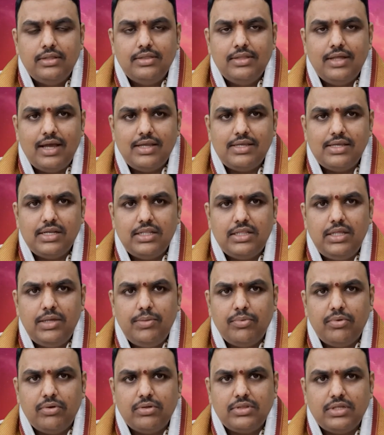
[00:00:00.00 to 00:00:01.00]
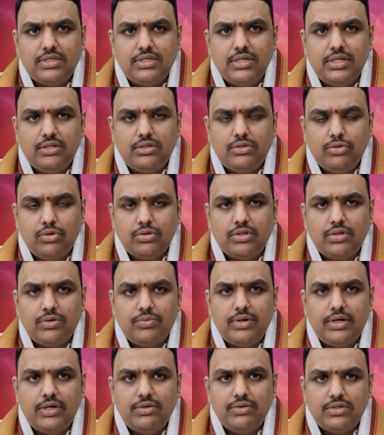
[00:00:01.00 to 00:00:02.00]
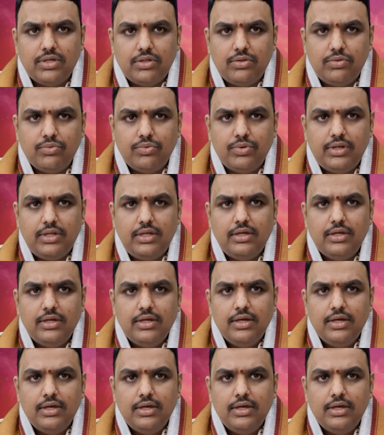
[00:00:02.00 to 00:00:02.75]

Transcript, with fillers: దాశరథి ప్రోక్త శని స్తోత్రం వంటివి చదువుకుని